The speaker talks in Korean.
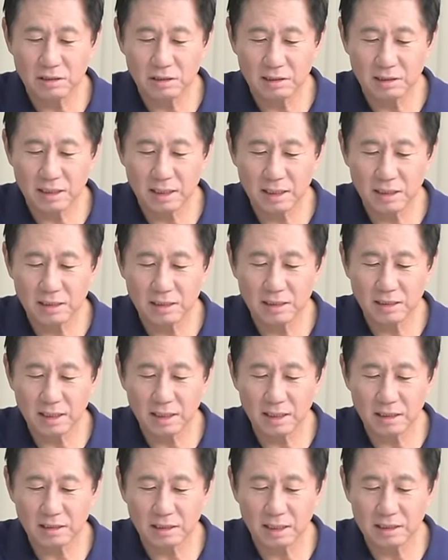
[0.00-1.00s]
제
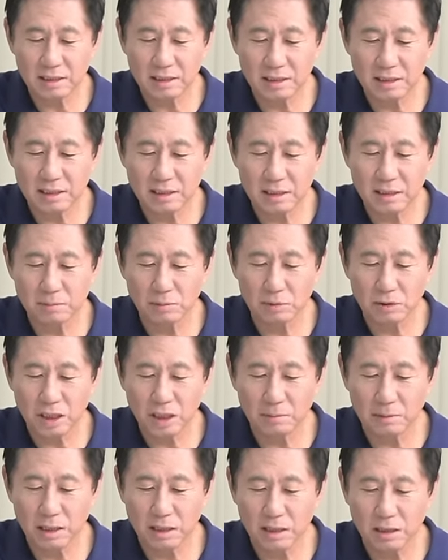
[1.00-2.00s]
인생에서 가장 잊지 못할
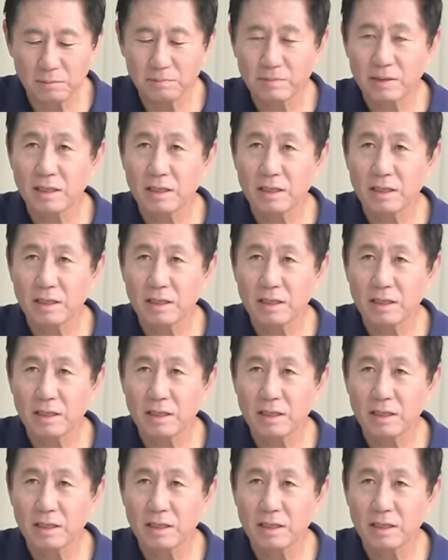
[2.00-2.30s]
만큼